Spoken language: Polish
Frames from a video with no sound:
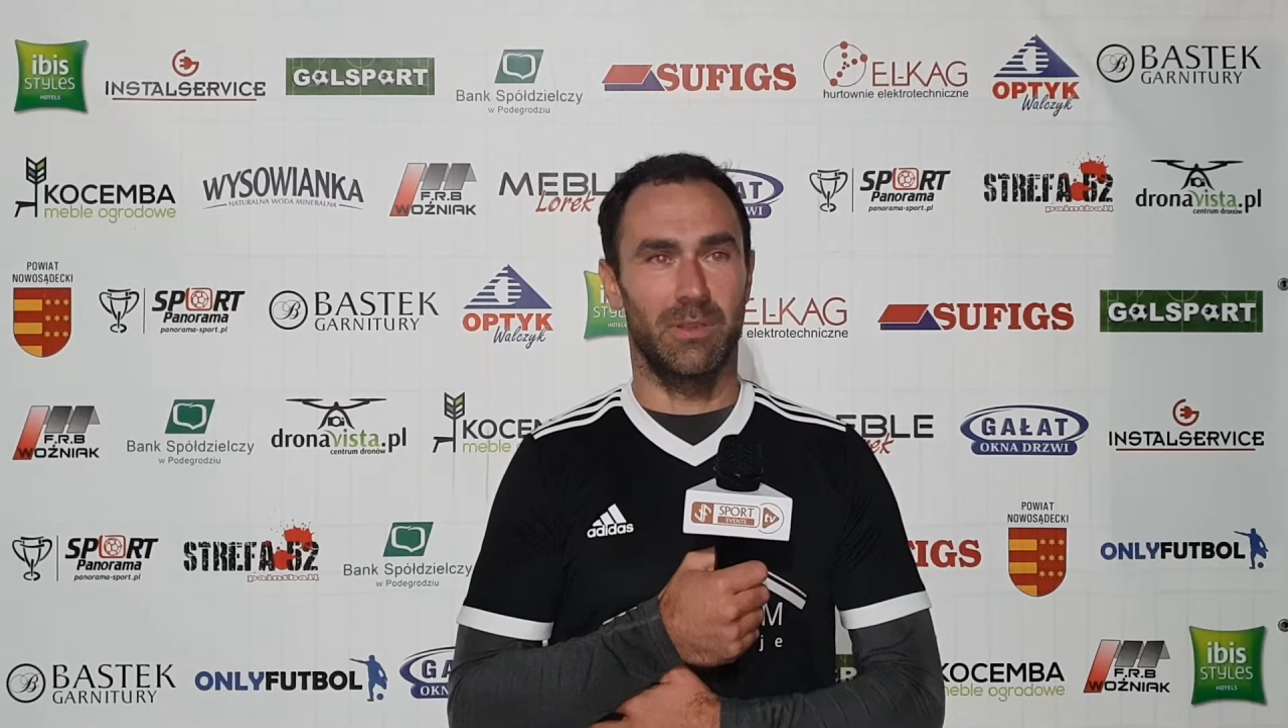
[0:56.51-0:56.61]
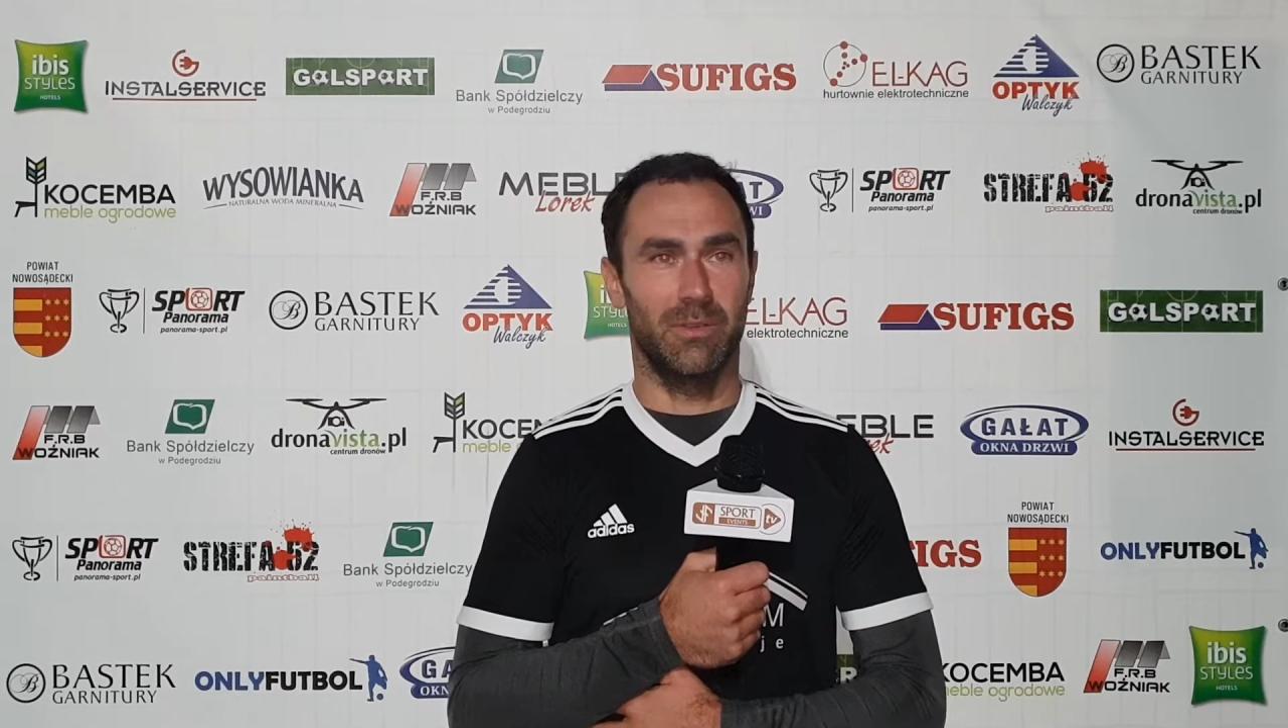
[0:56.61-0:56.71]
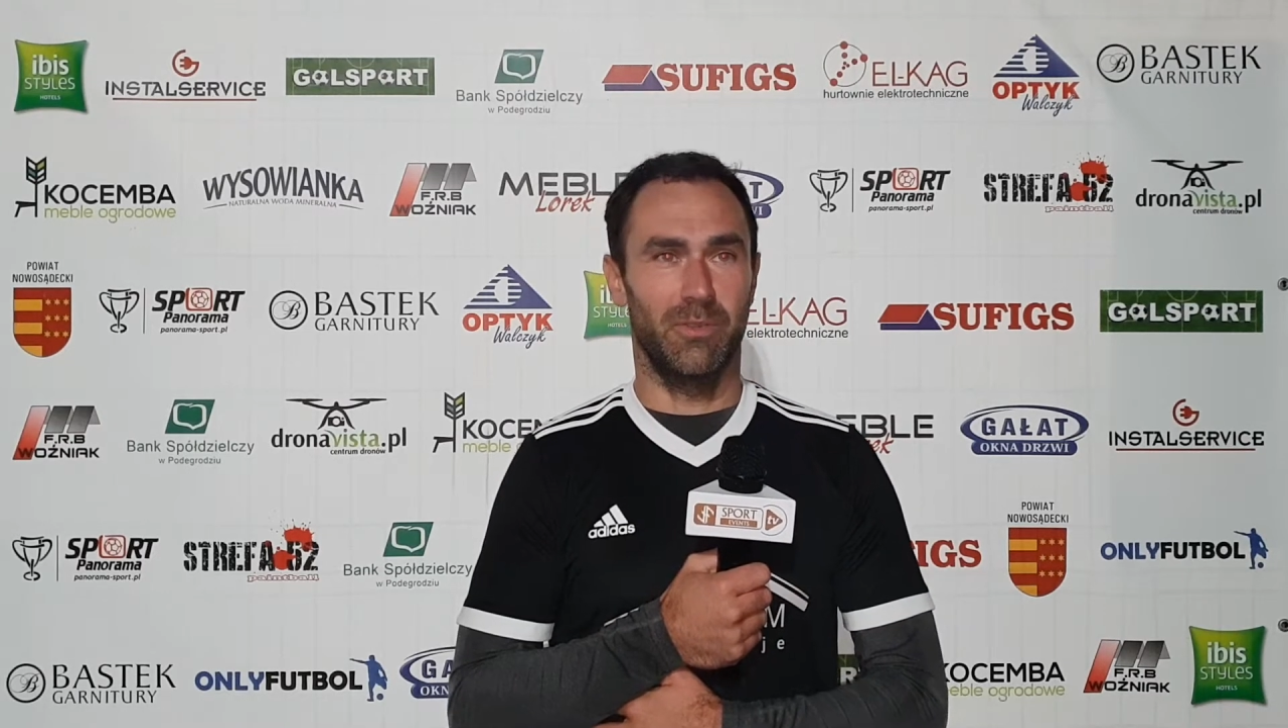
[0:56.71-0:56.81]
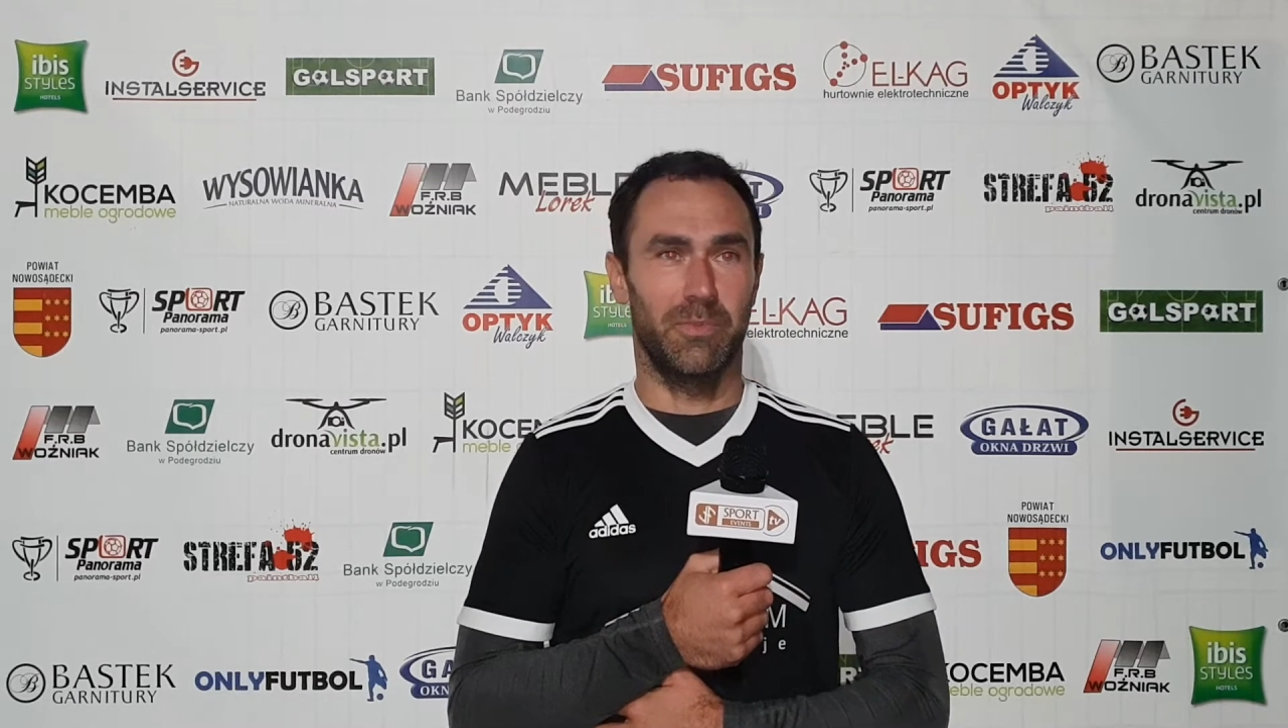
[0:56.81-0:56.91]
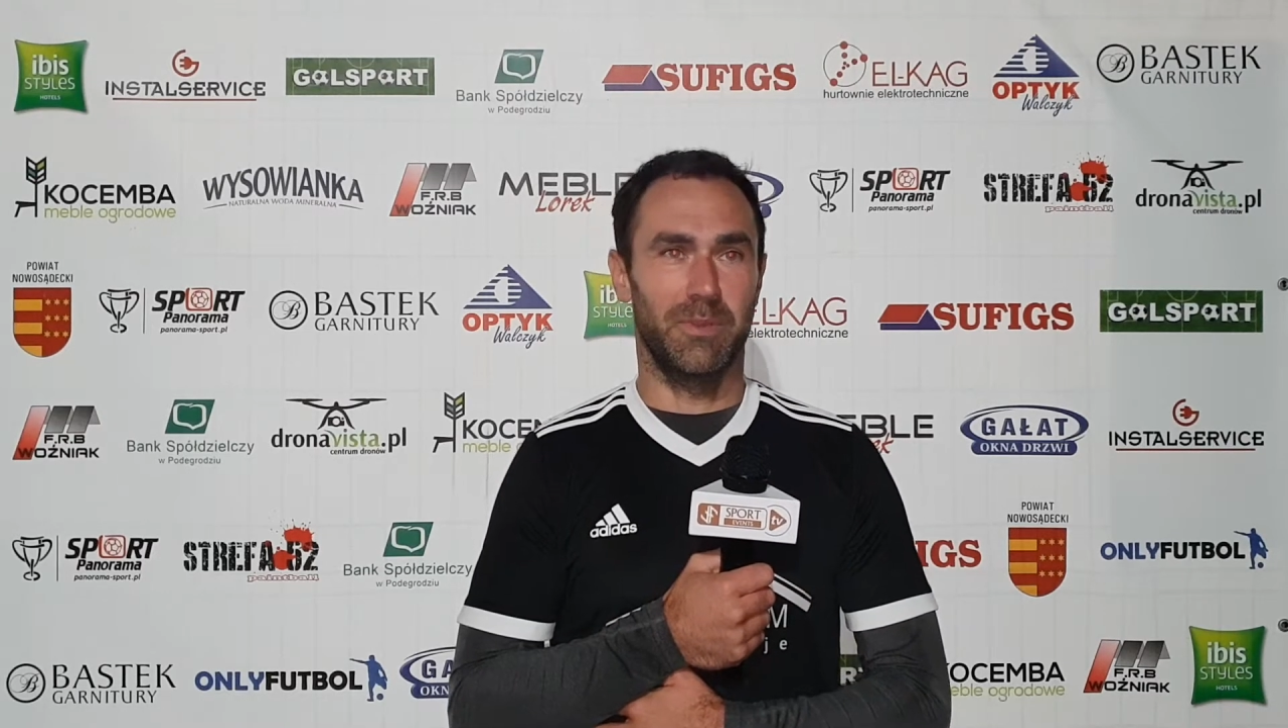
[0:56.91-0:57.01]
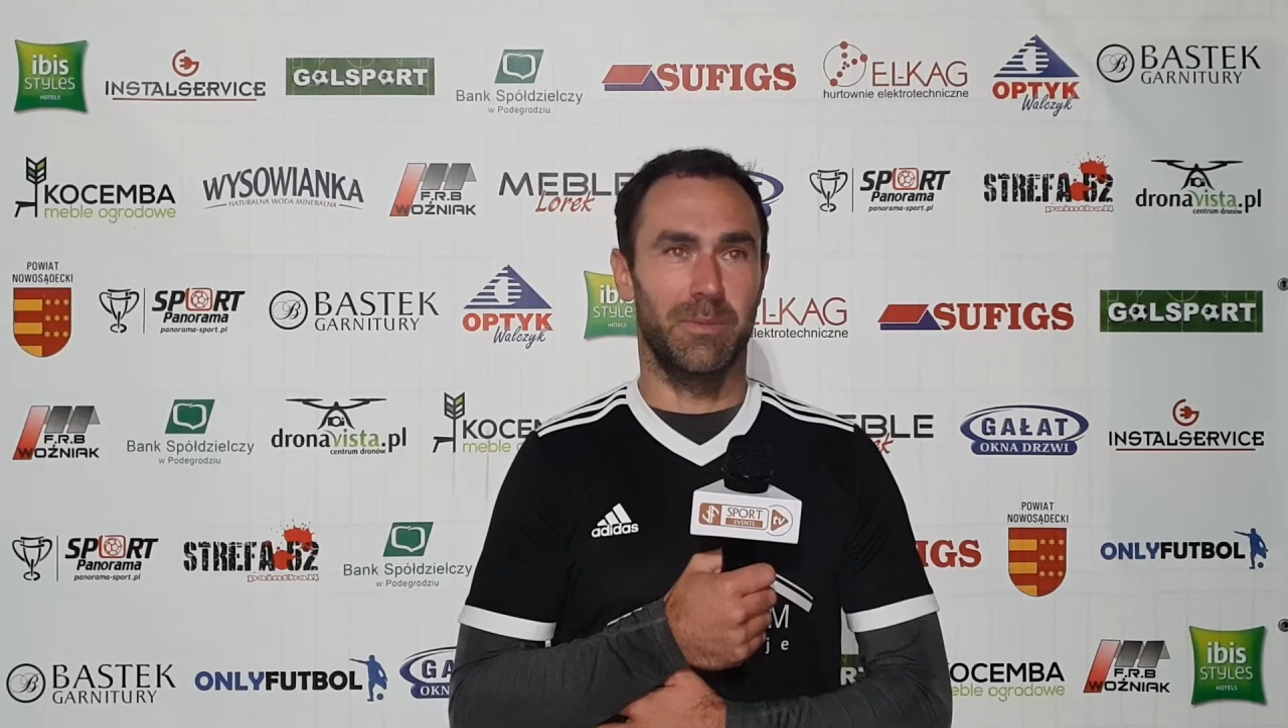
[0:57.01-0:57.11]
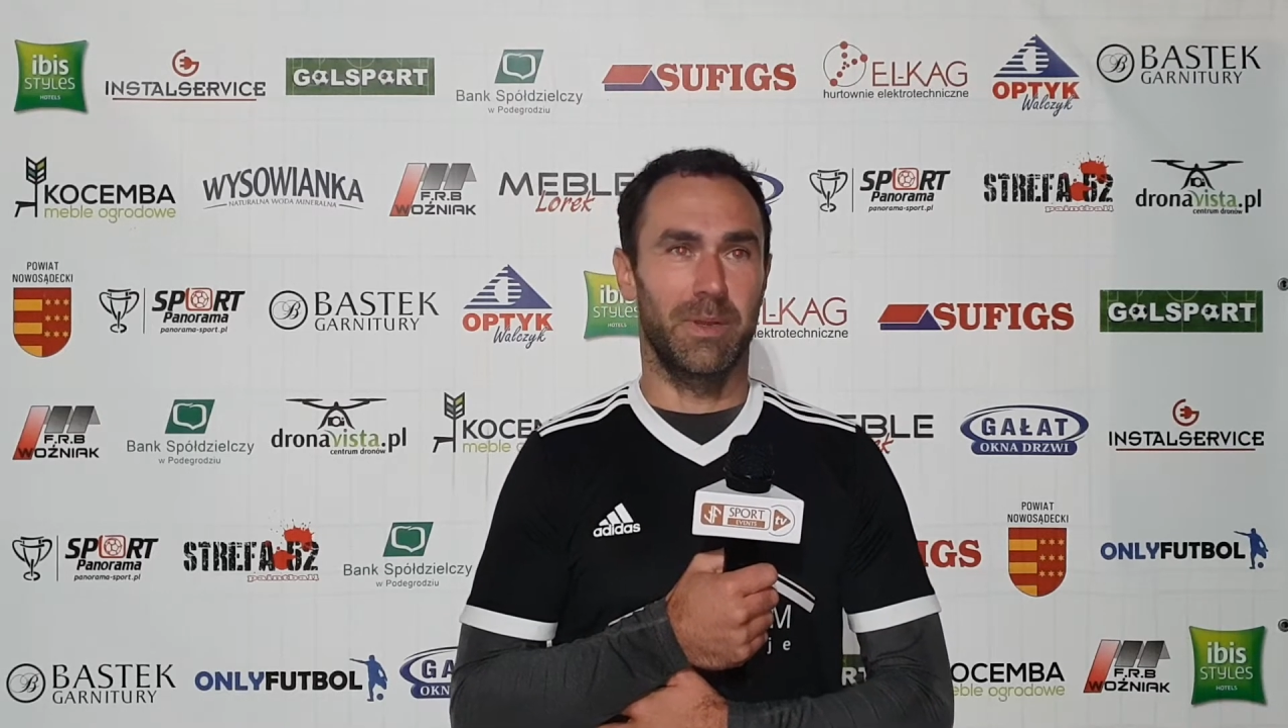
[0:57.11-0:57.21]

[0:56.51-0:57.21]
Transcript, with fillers: no i wpada